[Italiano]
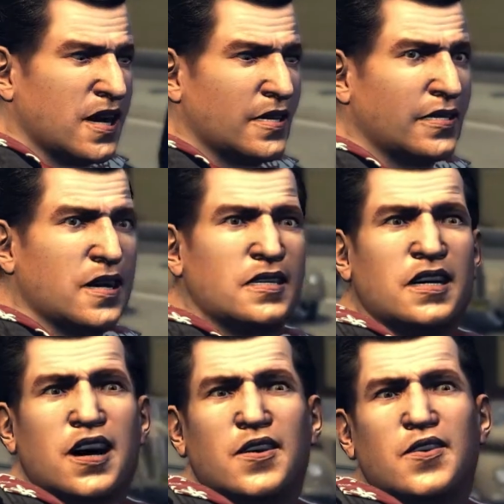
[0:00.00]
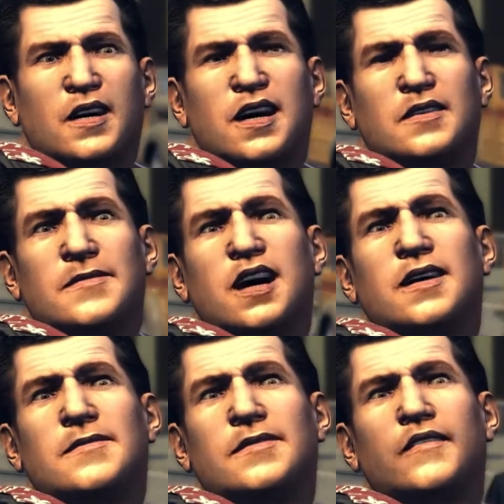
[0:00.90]
Entriamo là dentro e
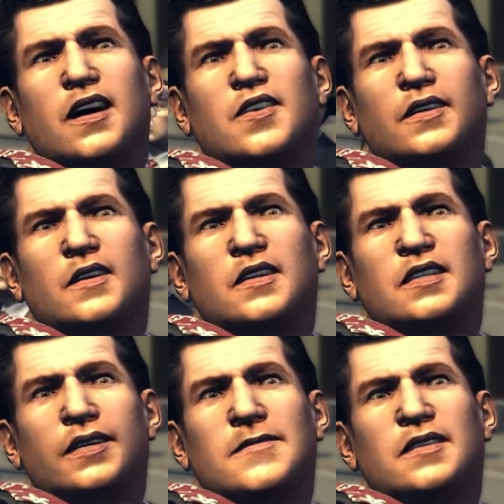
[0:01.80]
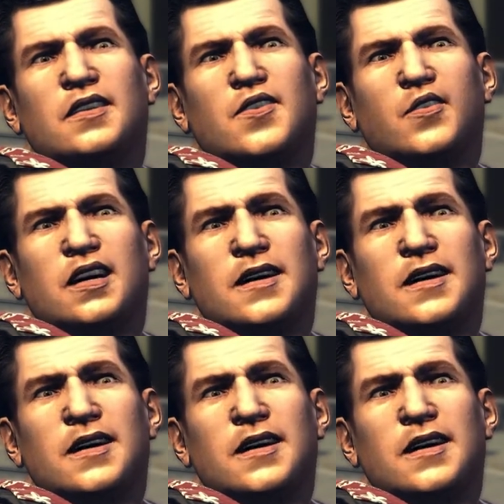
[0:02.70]
facciamolo fuori, prima che sparisca